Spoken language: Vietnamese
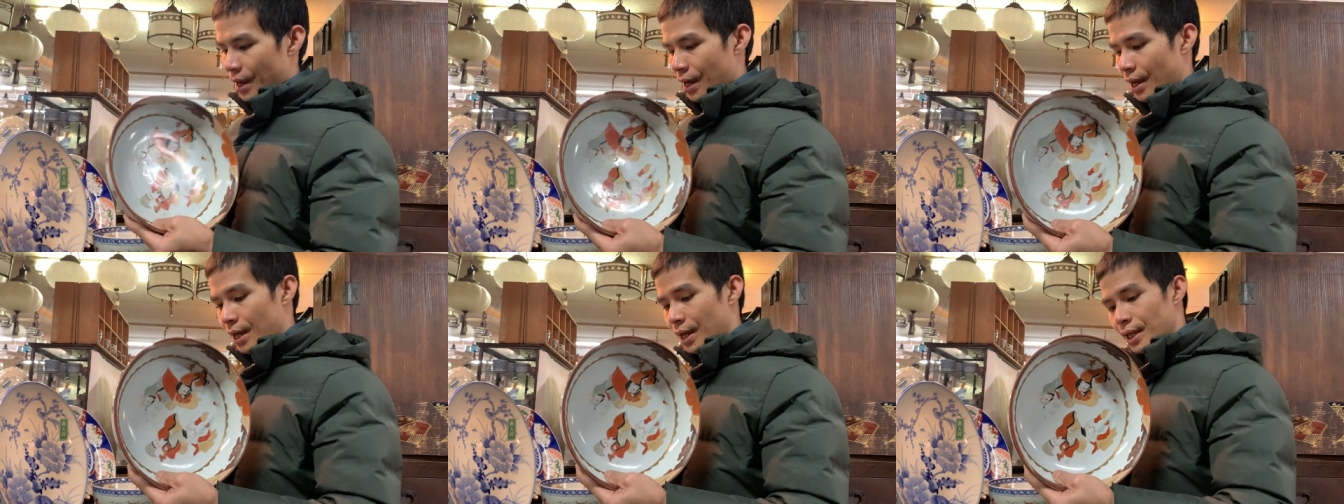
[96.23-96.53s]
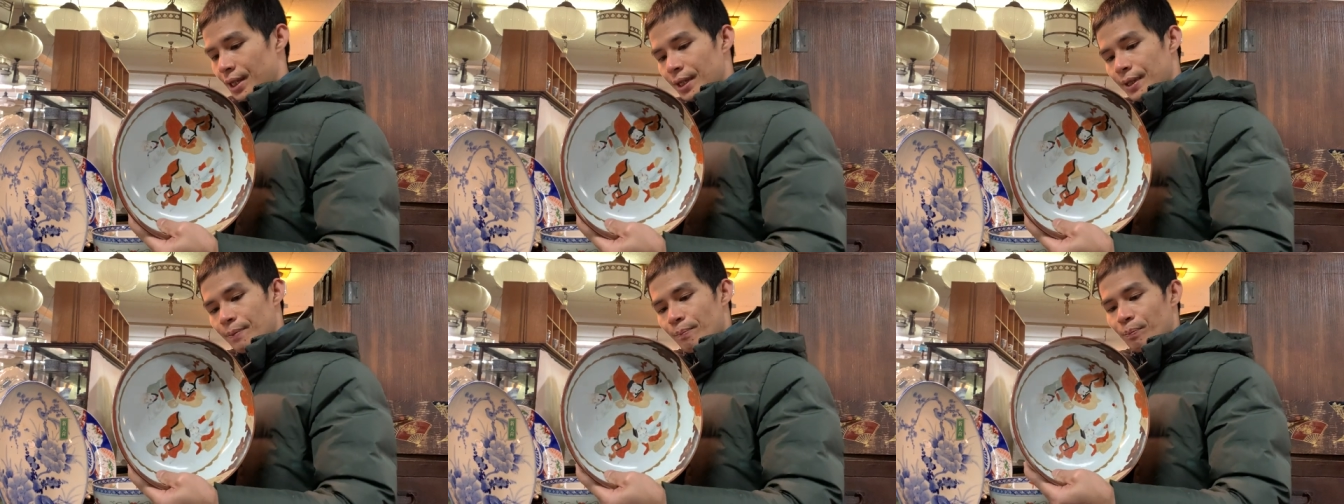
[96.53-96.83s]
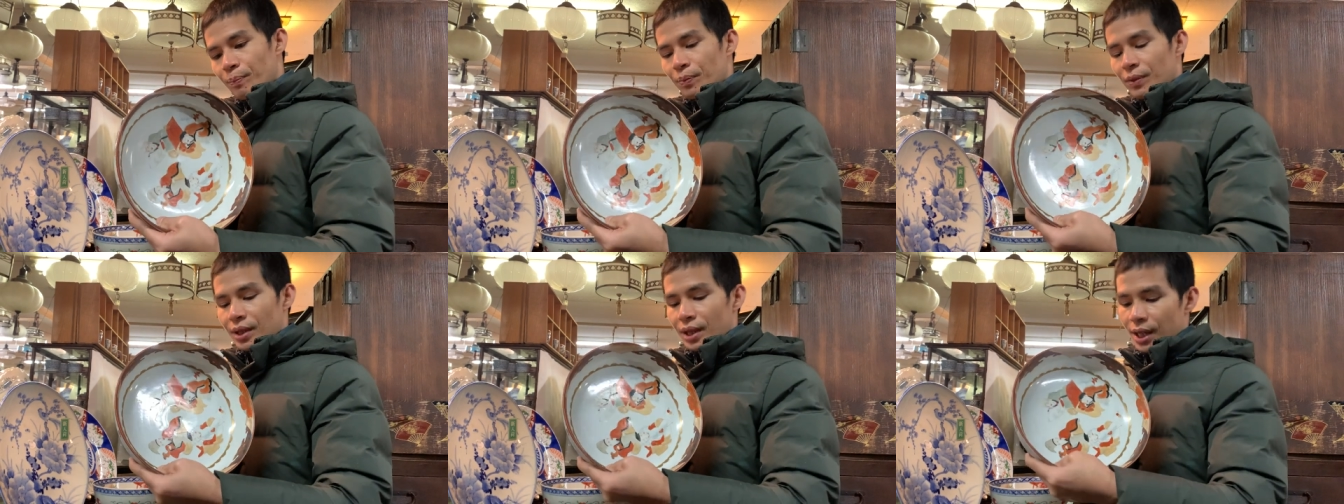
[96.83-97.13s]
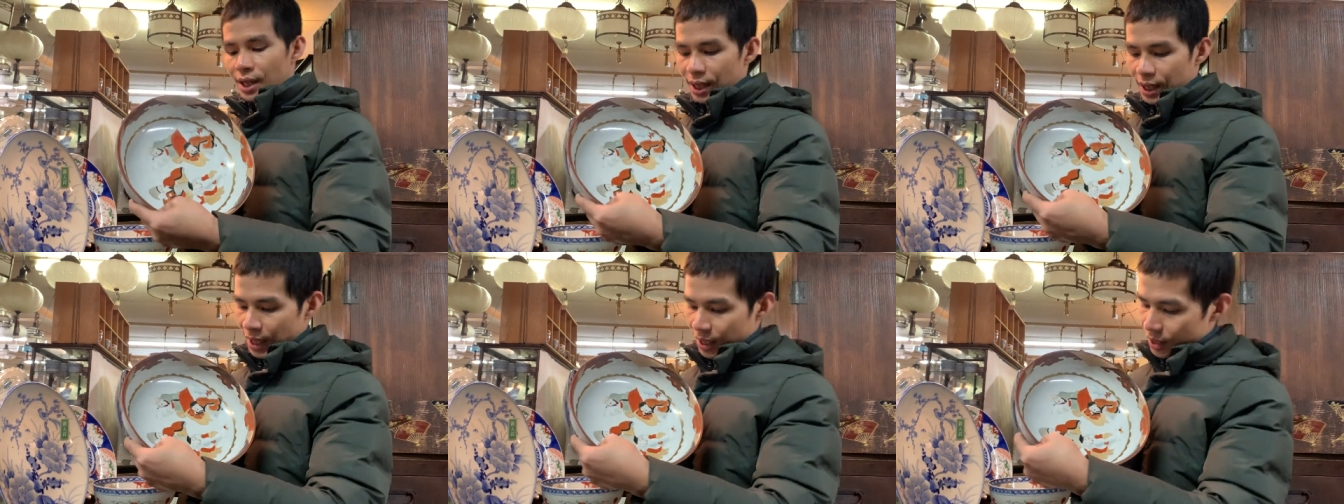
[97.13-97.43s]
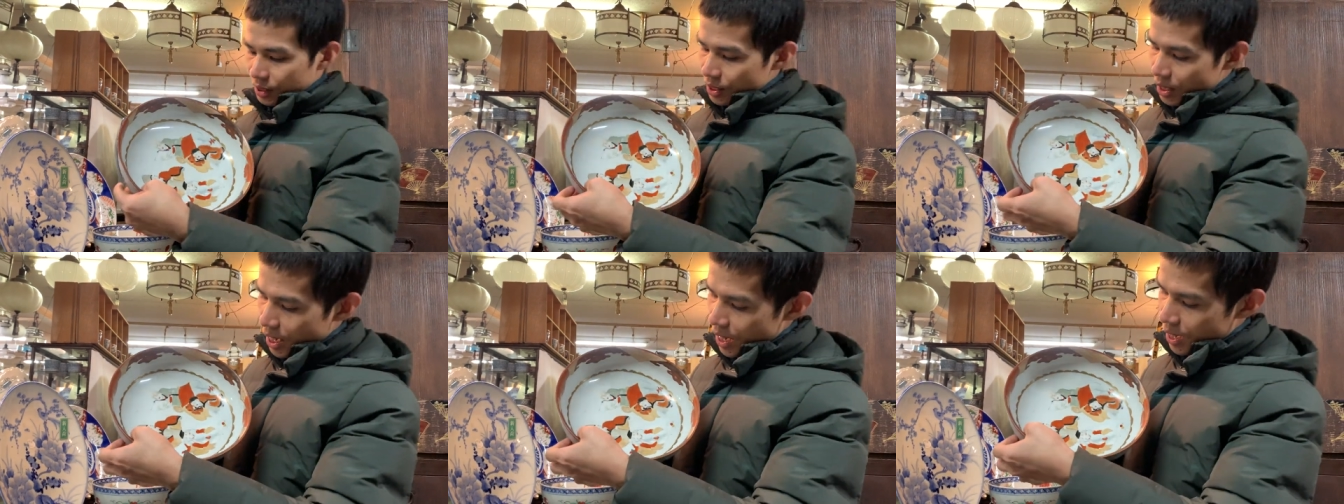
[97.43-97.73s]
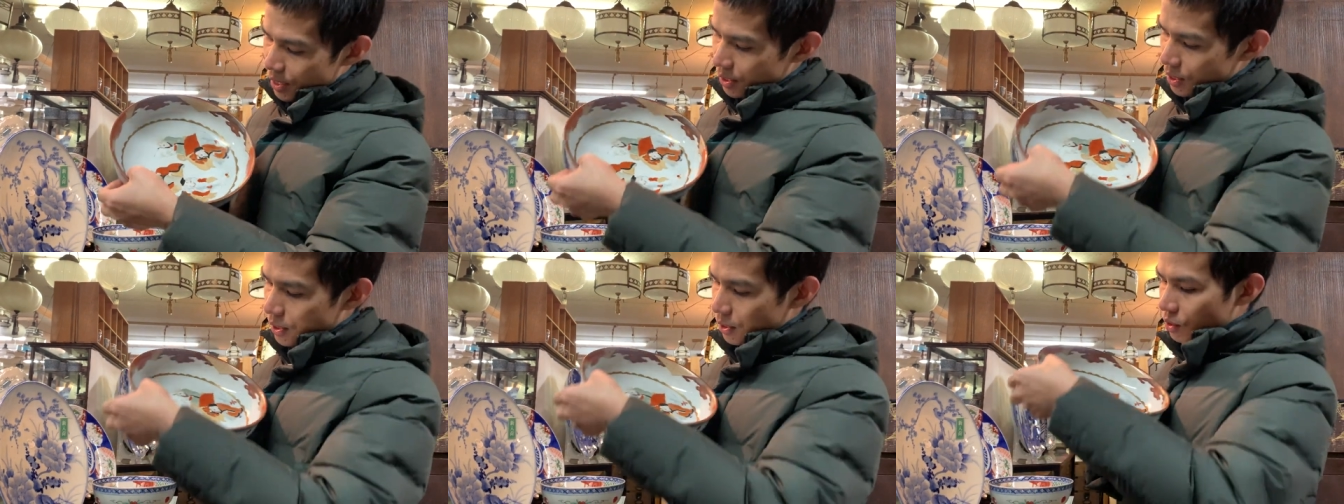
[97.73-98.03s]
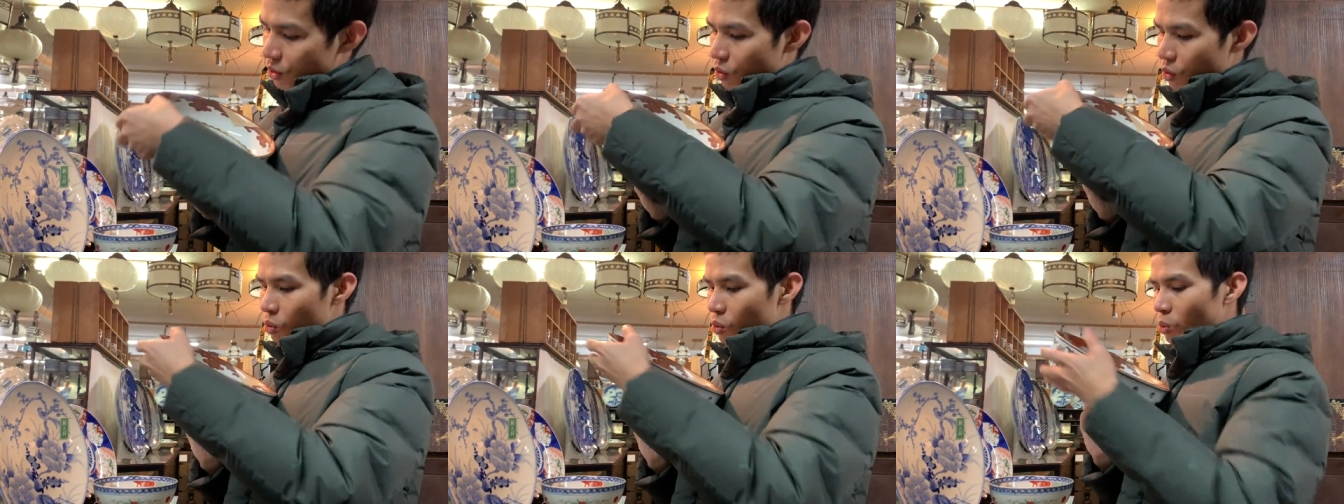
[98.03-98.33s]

đấy. cái thứ hai đây nó